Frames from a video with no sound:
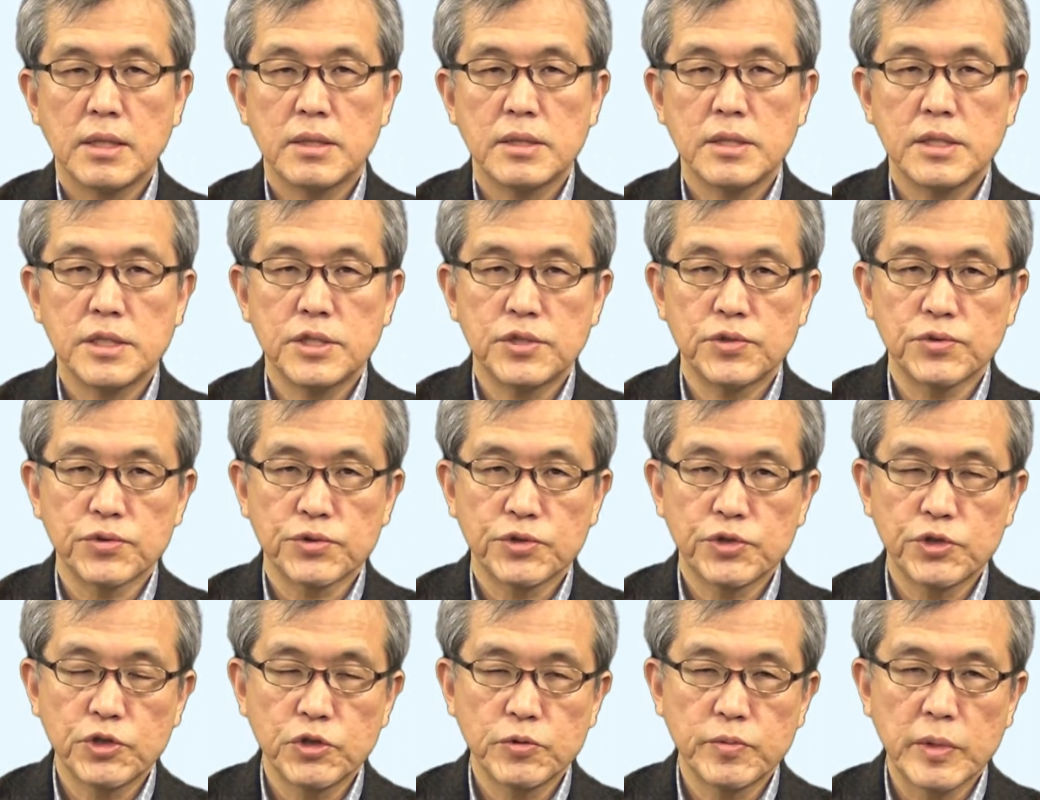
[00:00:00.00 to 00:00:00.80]

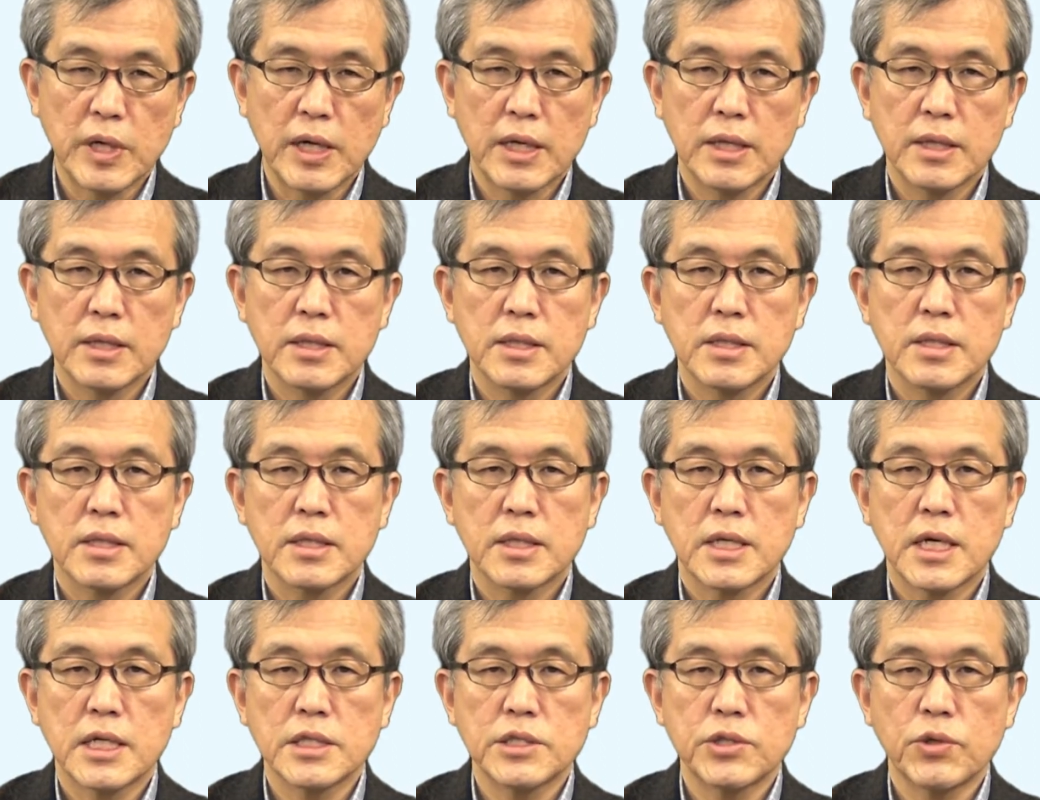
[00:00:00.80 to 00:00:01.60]
29番、
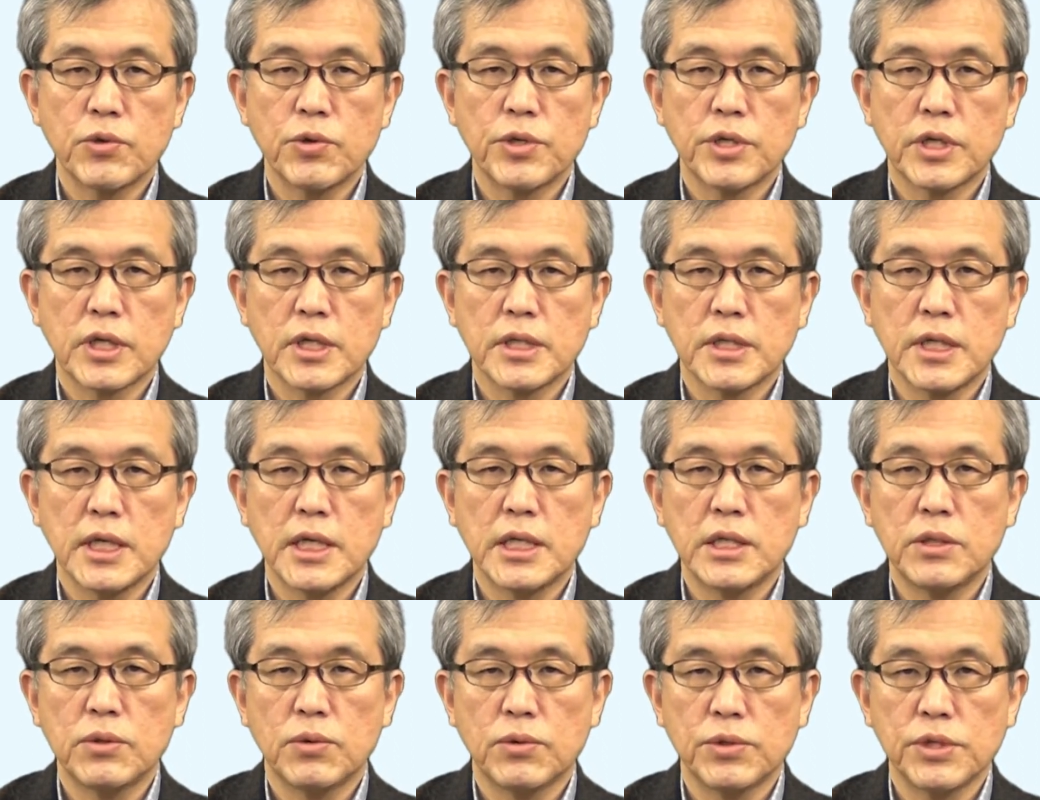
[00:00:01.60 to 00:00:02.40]
風邪をひかな
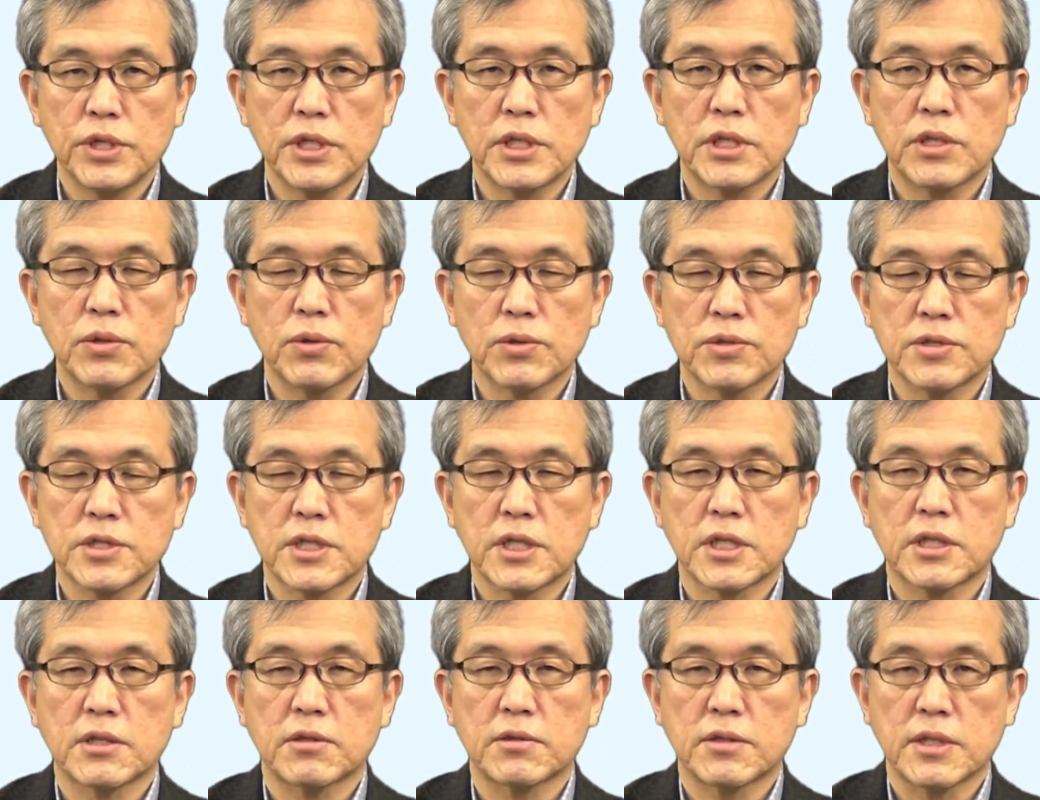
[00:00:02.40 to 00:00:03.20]
いように気をつ
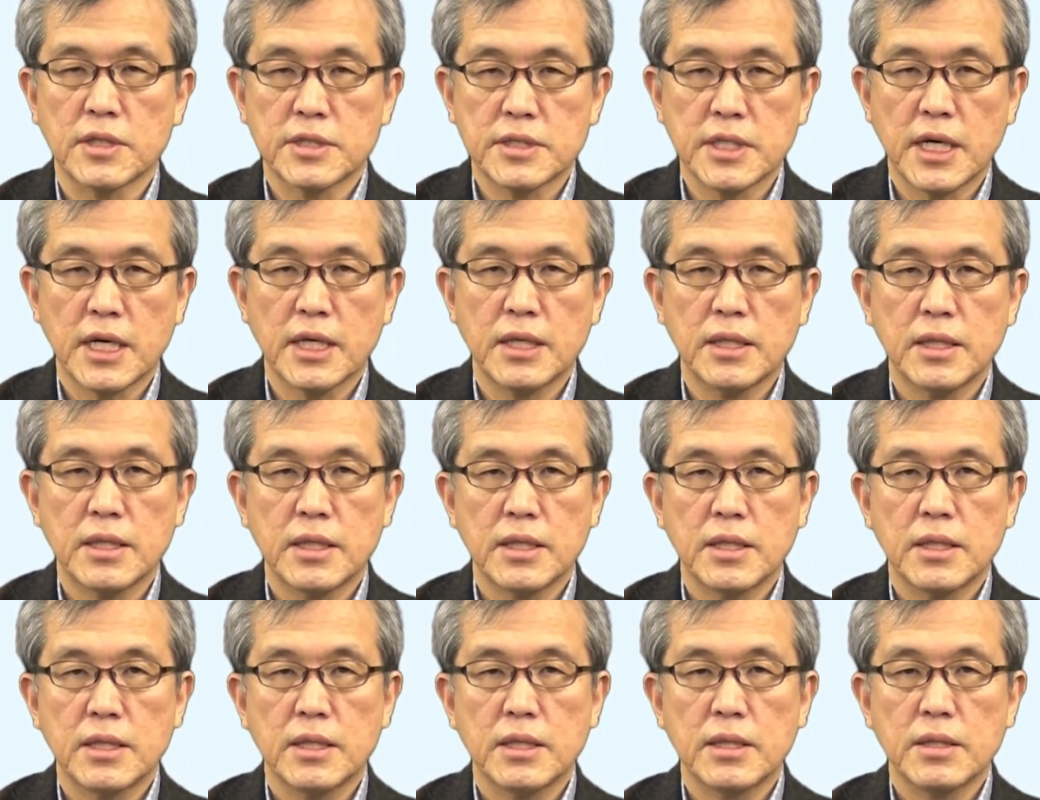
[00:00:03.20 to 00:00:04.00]
けてください。
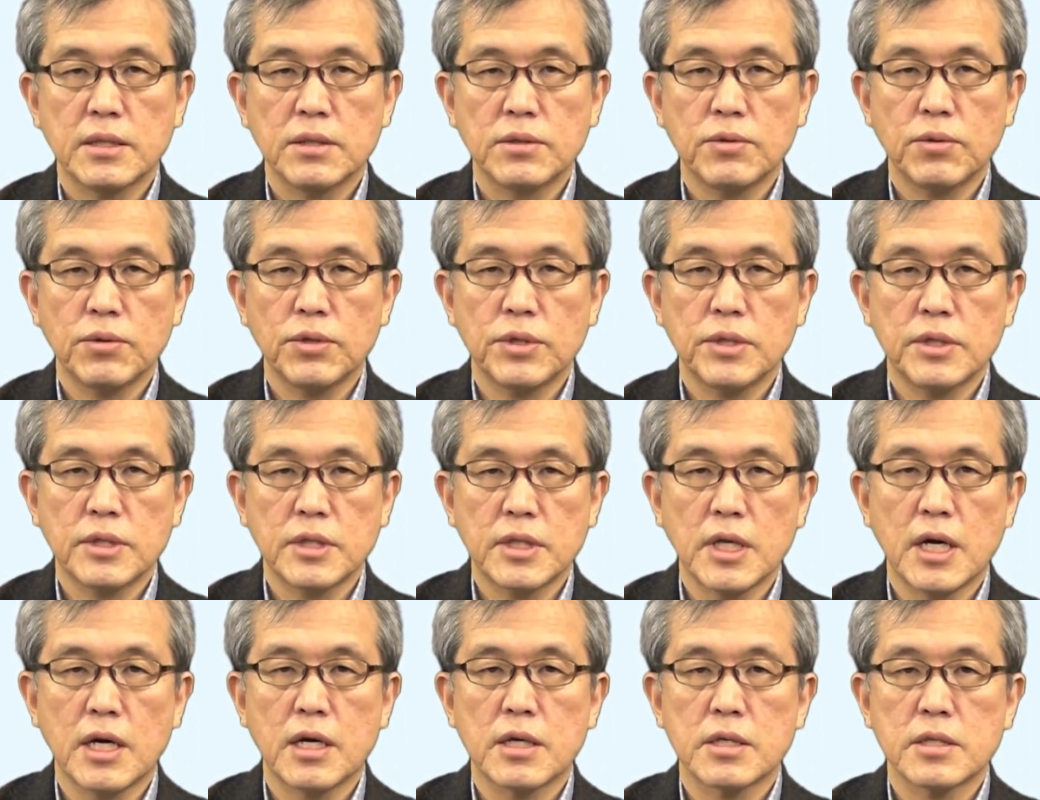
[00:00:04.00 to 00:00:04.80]
といっ
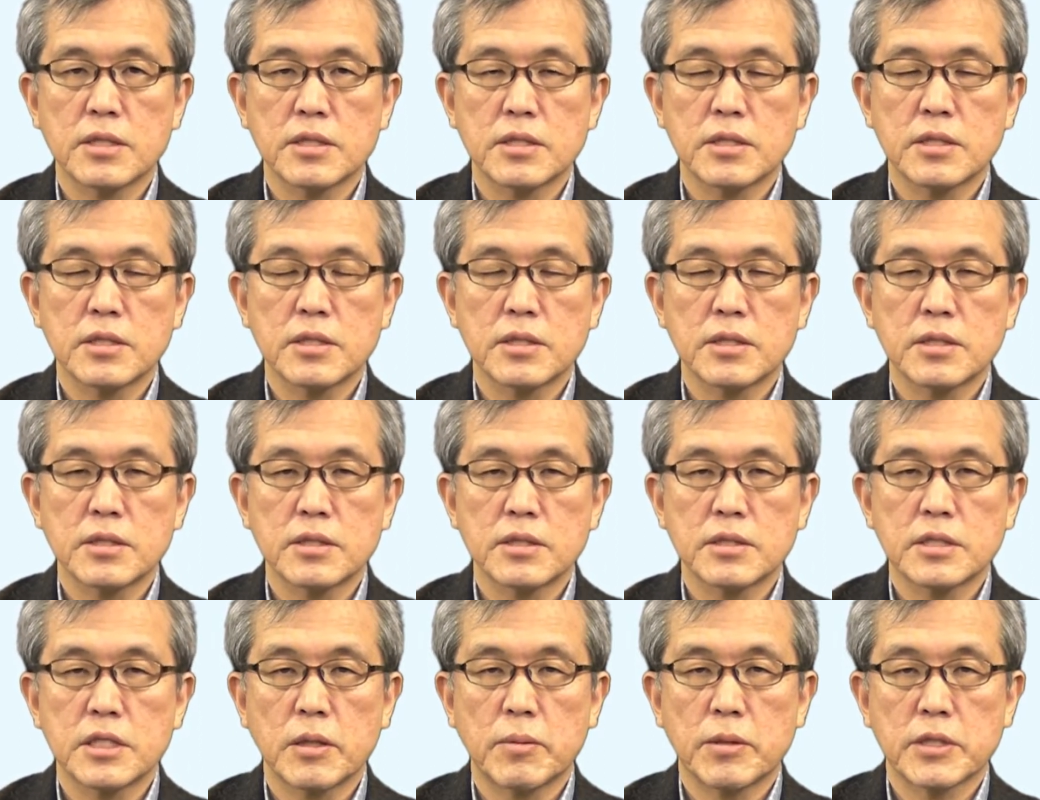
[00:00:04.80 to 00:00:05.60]
た
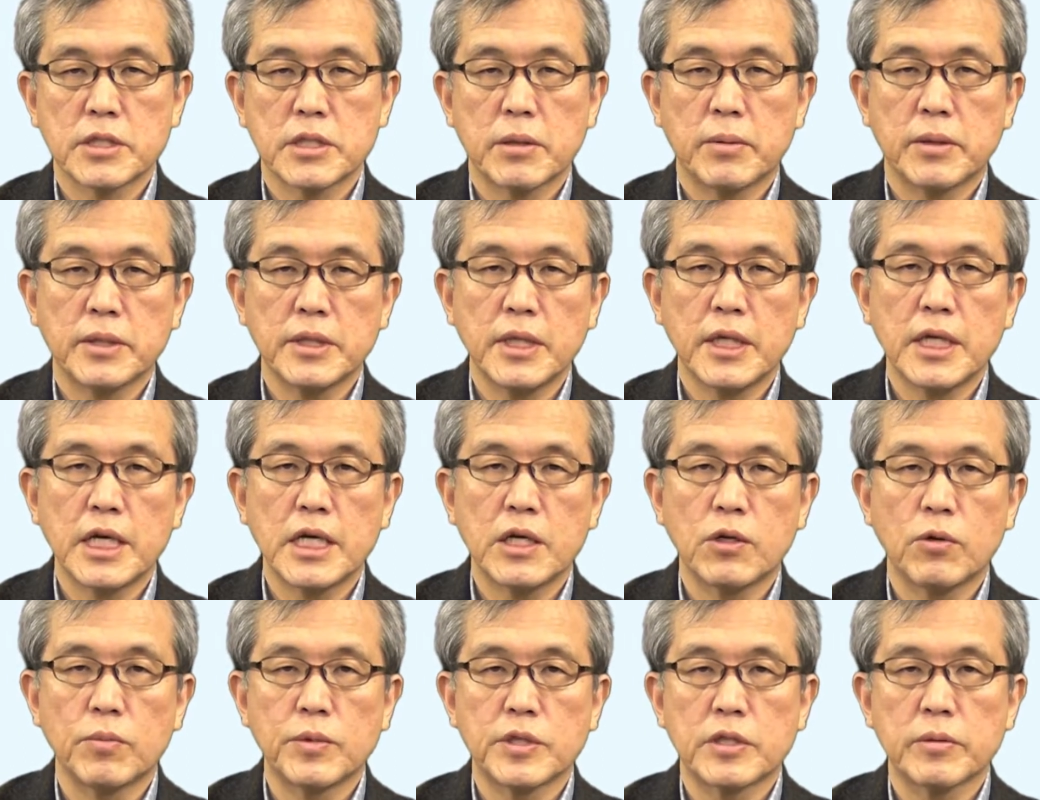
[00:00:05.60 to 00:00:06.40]
さまざまな例
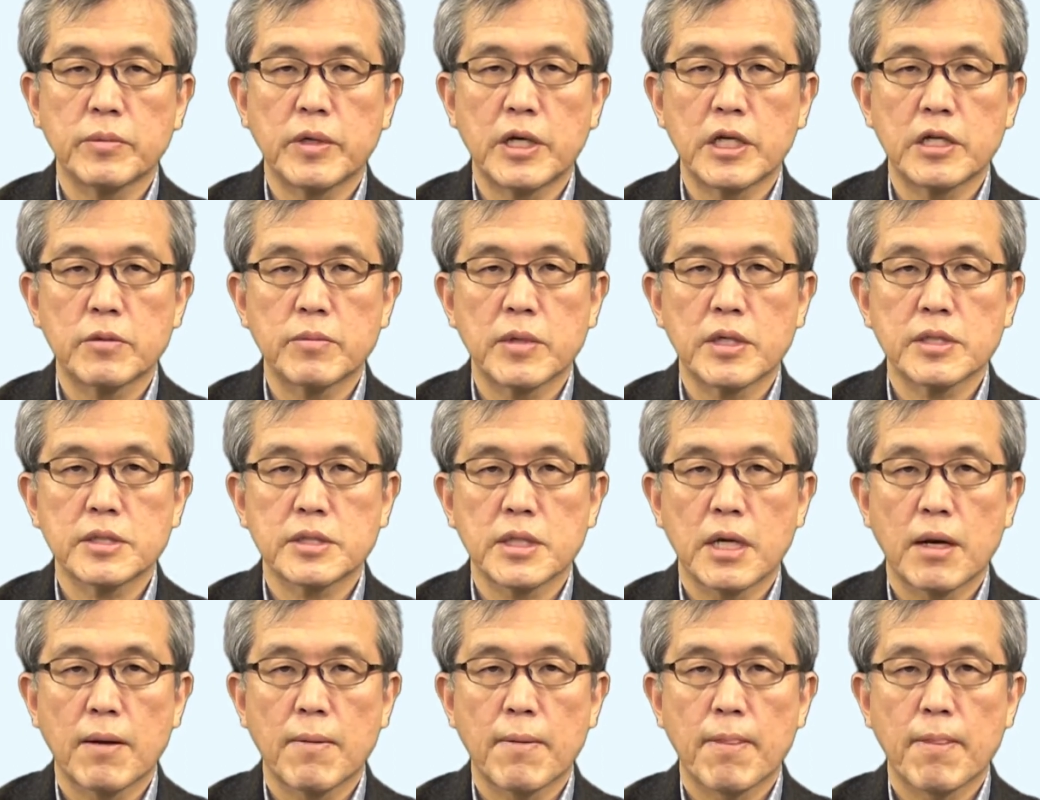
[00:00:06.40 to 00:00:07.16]
を見てまいりました。